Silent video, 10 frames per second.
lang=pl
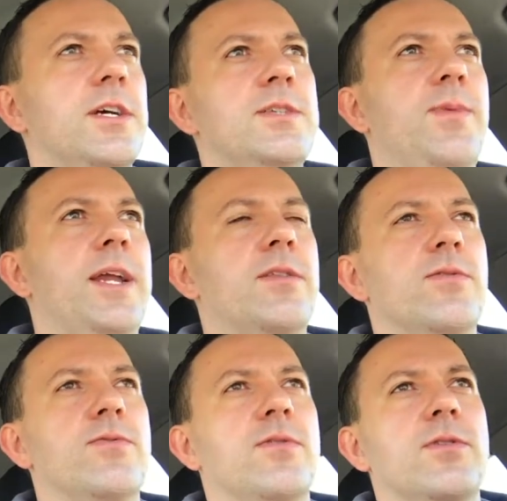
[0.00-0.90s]

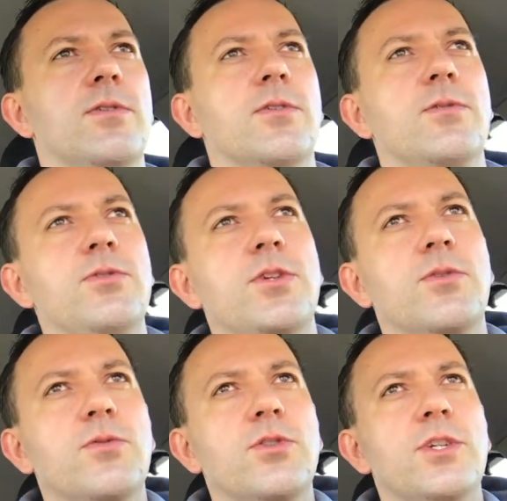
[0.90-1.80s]
ekspertów, od ludzi,
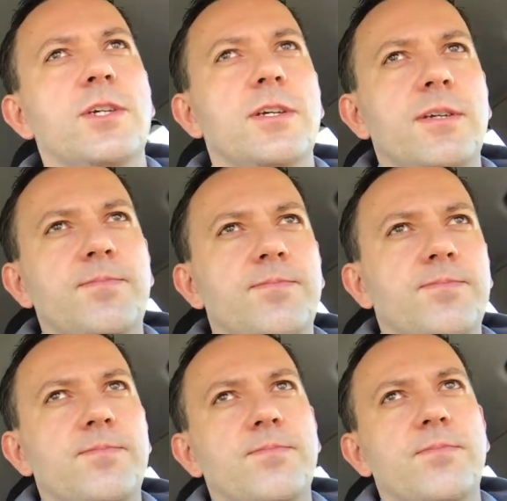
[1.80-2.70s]
którzy
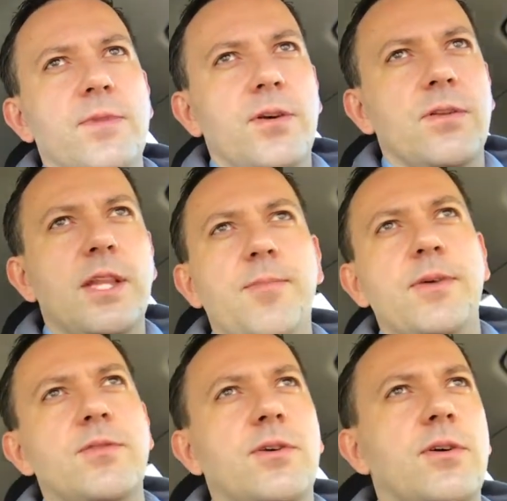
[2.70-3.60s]
no, na
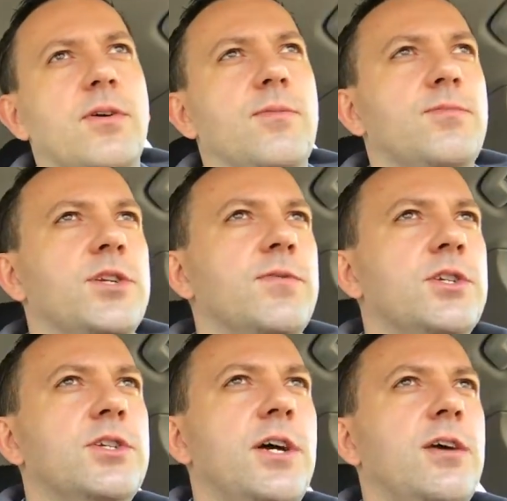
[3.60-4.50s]
pewno
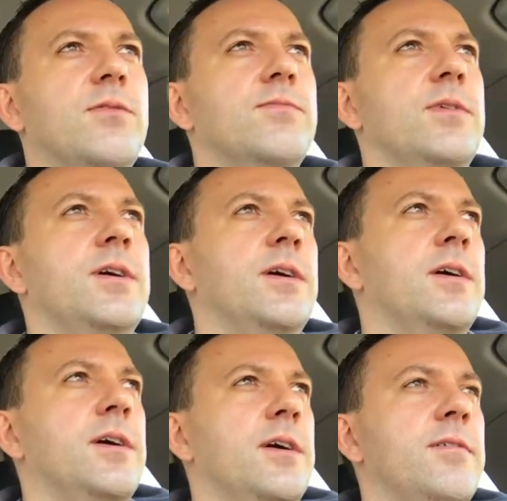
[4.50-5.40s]
przewyższają
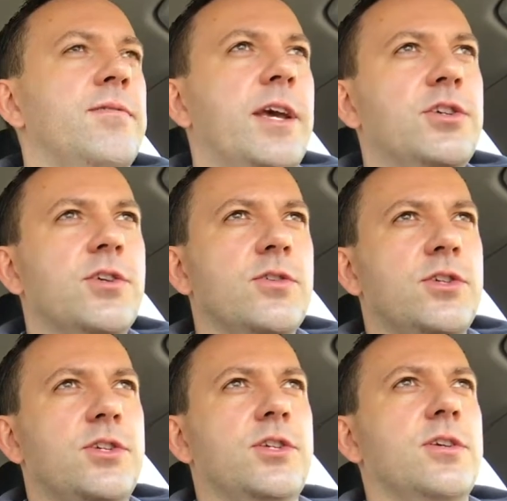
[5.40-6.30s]

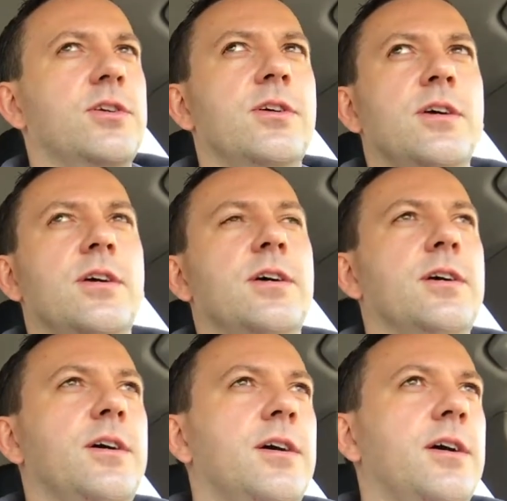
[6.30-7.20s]
większość
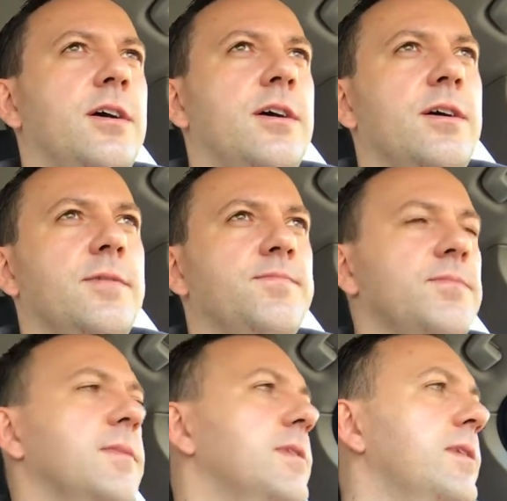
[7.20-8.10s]
e,
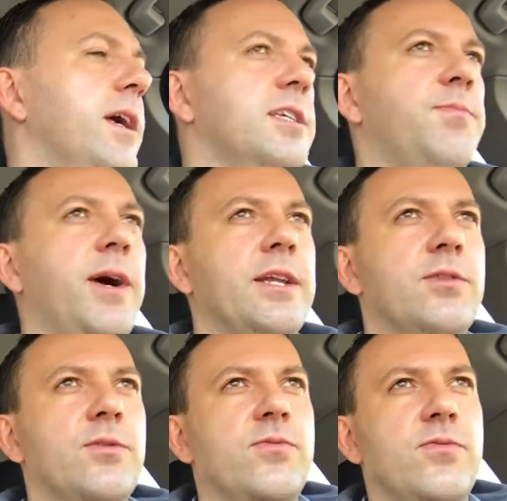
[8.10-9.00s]

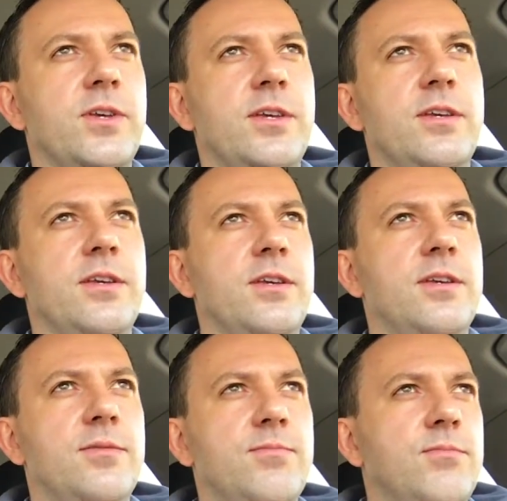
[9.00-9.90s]
ekspertów
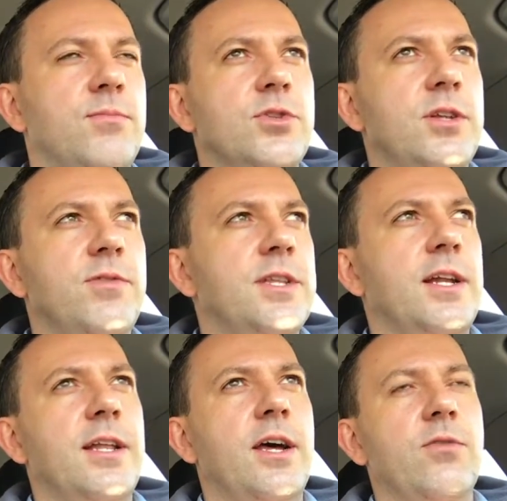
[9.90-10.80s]
i możliwych
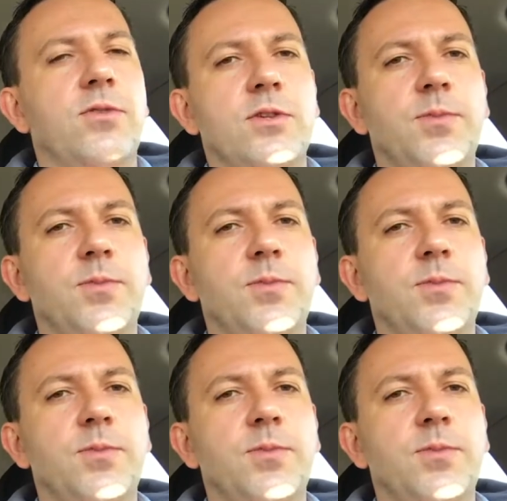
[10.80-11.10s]
trenerów od